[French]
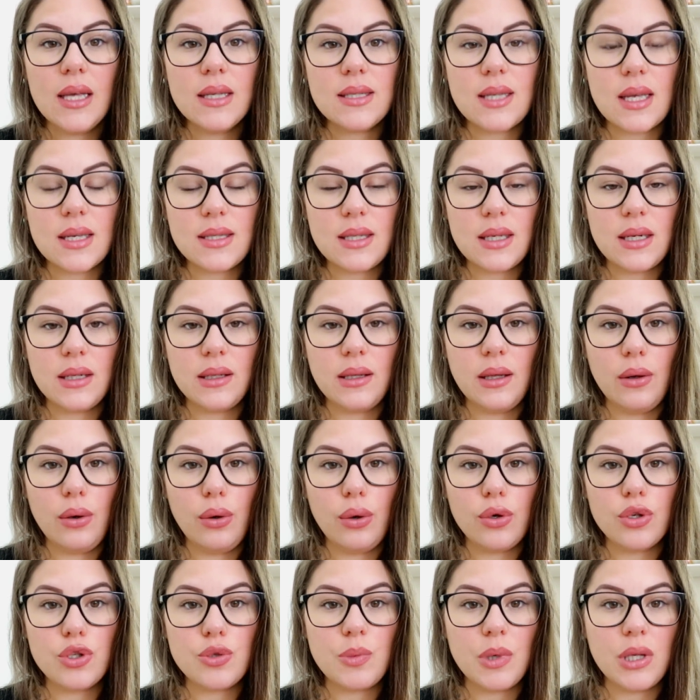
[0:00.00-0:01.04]
Ça, c'est les
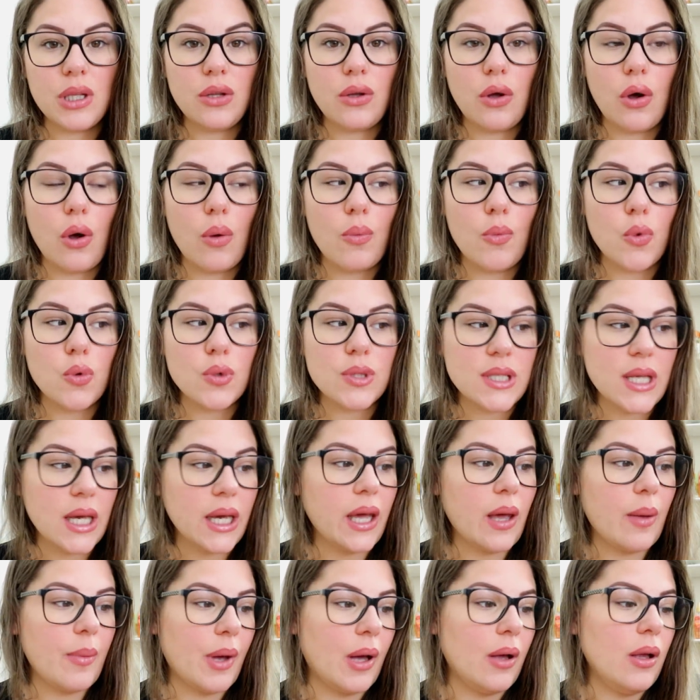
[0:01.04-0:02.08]
déos que je mets dans mon
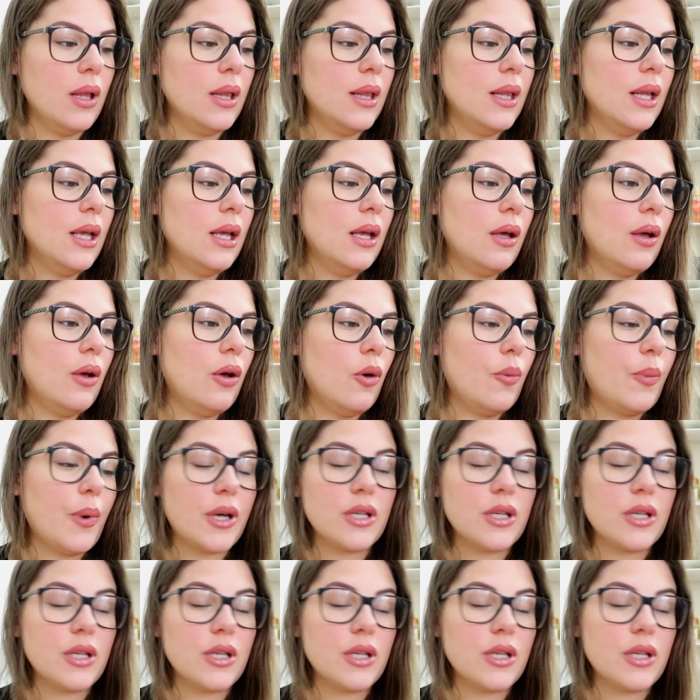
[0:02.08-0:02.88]
sac à main.